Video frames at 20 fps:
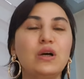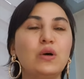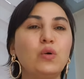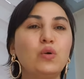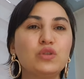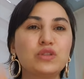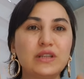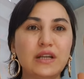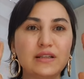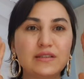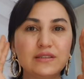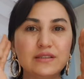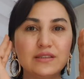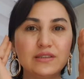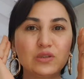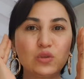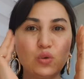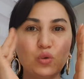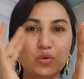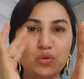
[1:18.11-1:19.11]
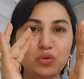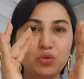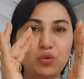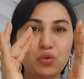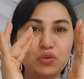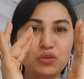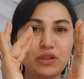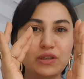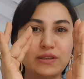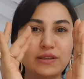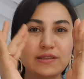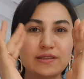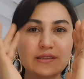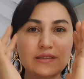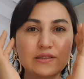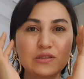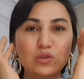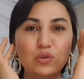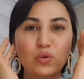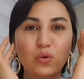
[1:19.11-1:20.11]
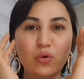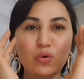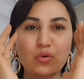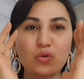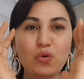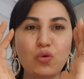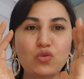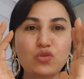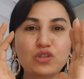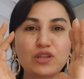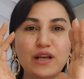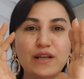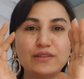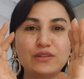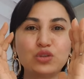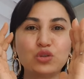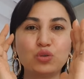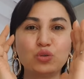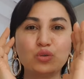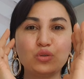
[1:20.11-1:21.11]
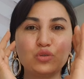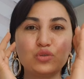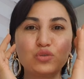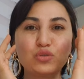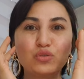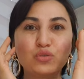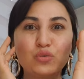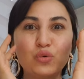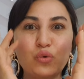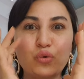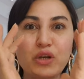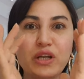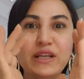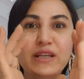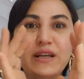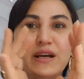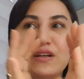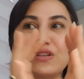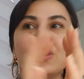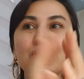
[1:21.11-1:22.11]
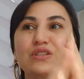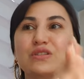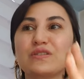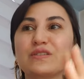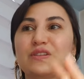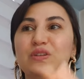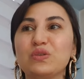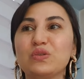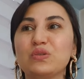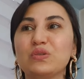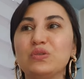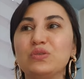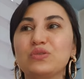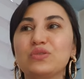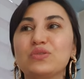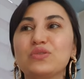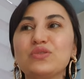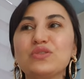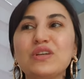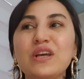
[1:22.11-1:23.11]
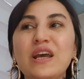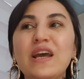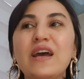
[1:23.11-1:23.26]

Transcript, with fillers: O yüzden siz doğru noktadasınız, doğru konsantre oluyorsunuz, doğru enerjinizi yüklüyorsunuz